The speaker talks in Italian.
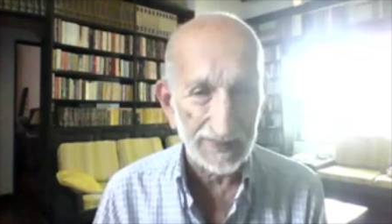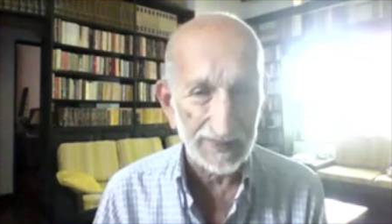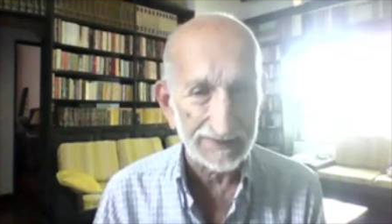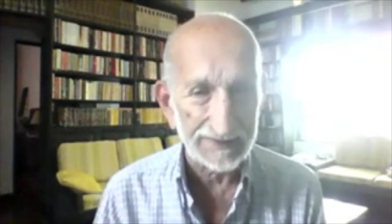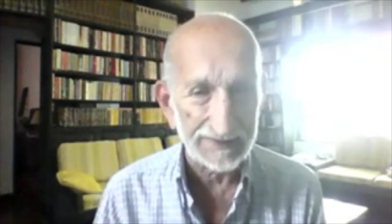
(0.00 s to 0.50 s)

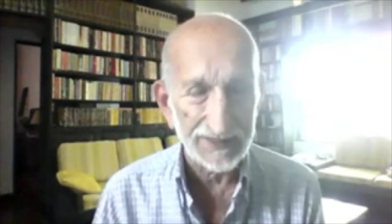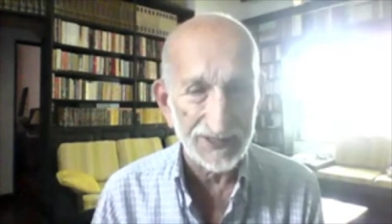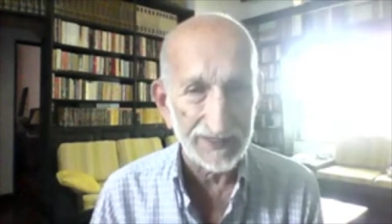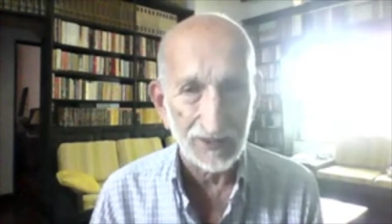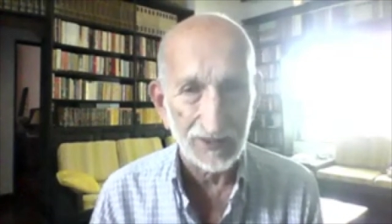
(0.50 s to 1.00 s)

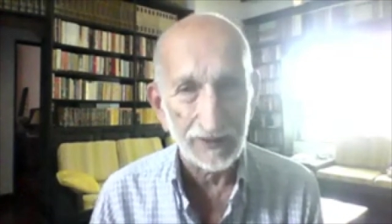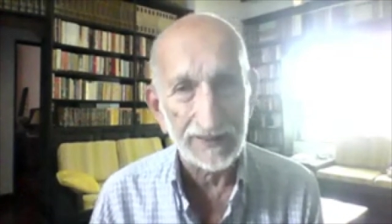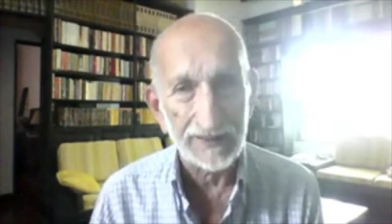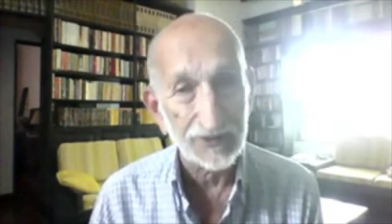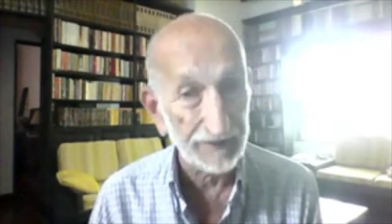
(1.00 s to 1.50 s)
assiduamente i
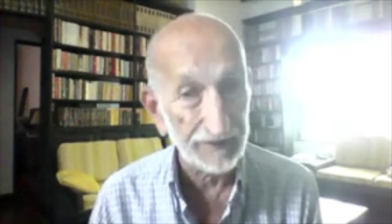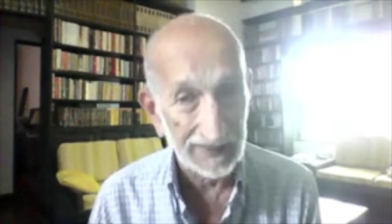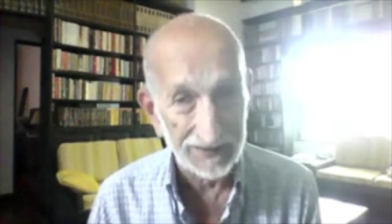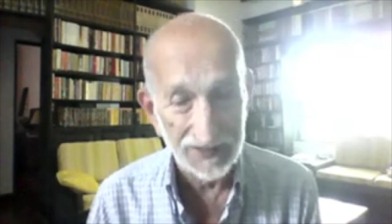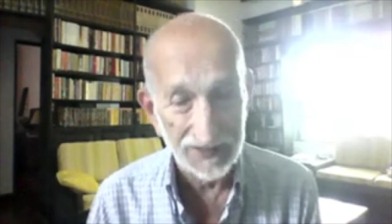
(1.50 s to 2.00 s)
circoli
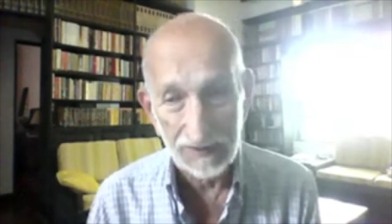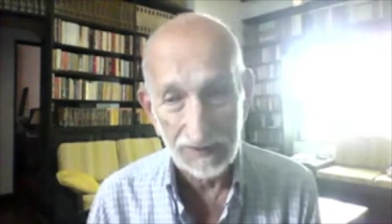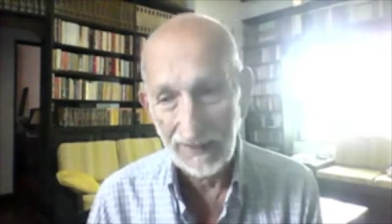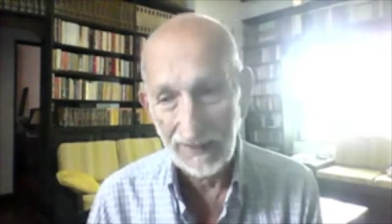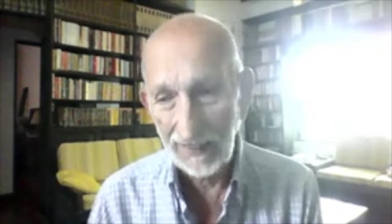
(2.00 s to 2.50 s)

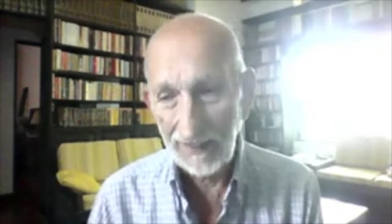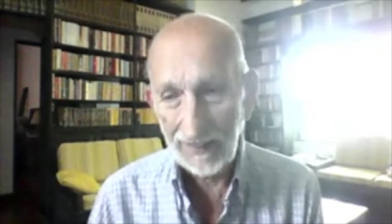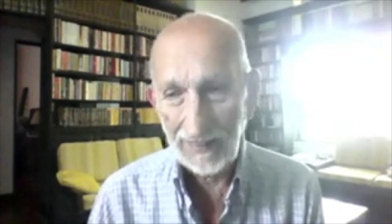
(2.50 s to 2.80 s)
sovietici, quindi